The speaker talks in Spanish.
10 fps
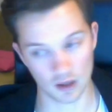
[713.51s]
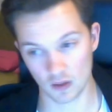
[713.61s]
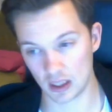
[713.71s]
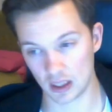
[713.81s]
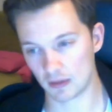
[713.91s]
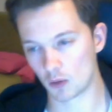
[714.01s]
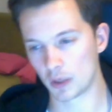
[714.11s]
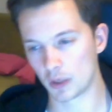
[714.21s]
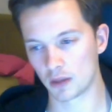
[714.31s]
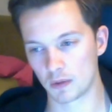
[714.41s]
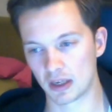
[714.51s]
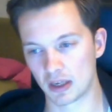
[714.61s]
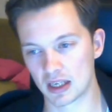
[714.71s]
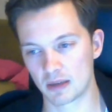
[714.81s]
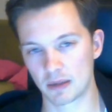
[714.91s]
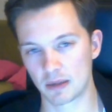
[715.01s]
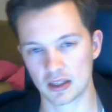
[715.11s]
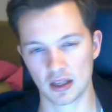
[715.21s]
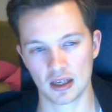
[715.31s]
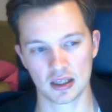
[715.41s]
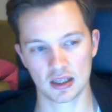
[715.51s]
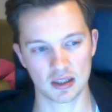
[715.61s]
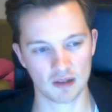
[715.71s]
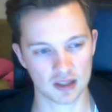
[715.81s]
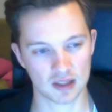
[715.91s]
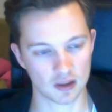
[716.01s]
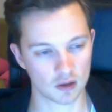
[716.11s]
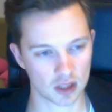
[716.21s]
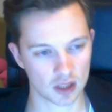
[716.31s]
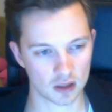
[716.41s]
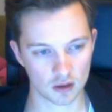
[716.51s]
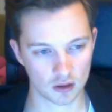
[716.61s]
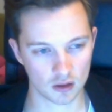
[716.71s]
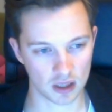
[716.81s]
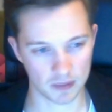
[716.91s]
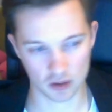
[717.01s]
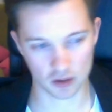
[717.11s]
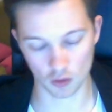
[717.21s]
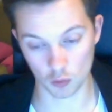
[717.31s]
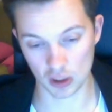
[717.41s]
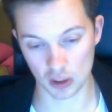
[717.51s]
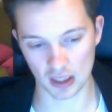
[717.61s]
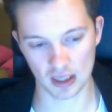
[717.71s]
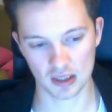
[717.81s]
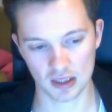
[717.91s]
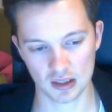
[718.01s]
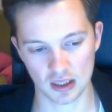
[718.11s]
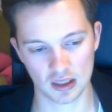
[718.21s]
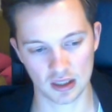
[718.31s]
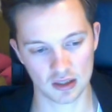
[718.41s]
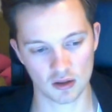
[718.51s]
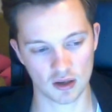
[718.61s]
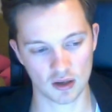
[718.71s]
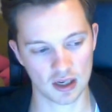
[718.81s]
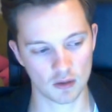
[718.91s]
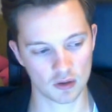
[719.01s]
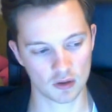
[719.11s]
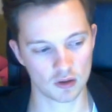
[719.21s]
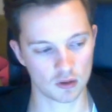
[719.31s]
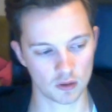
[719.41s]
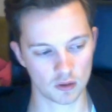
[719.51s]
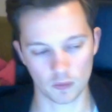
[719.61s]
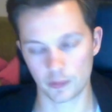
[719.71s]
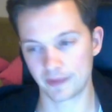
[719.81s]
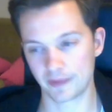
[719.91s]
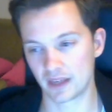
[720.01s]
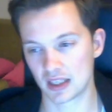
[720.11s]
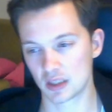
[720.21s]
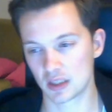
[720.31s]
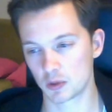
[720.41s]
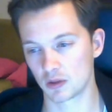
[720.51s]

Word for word: iba cumpliendo muy bien la semana pasada, estaba bastante contento, además con muchas ganas, que esto es raro cuando vienes después de un